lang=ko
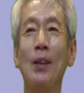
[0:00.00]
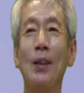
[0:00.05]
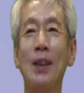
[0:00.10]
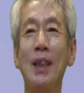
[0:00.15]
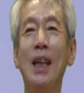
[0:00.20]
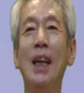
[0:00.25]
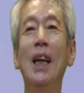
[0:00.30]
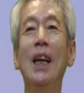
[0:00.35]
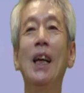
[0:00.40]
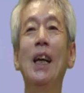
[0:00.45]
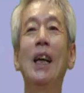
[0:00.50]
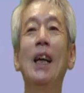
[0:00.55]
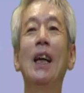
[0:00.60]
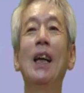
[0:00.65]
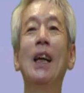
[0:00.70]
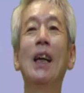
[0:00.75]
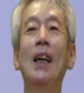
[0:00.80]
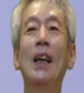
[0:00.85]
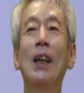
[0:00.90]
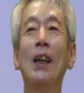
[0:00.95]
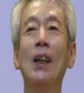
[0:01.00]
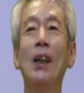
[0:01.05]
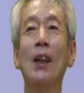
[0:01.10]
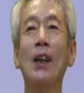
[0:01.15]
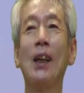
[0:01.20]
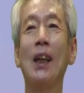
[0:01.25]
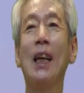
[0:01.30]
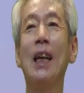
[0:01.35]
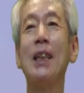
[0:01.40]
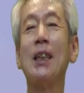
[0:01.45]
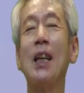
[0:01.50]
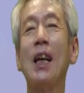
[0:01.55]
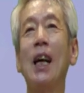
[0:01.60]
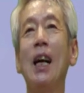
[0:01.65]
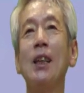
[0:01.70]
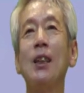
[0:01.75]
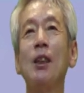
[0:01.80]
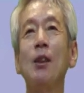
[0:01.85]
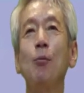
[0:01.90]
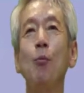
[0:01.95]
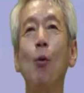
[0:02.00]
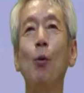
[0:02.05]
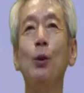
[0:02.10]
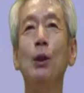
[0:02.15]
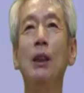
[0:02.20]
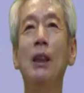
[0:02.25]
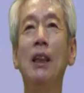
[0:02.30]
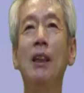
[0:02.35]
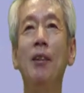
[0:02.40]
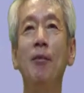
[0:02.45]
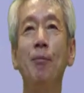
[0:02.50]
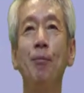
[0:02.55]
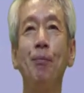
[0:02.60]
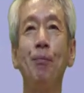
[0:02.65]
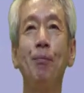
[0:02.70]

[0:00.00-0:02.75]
자, 그래서 제가 지금 오늘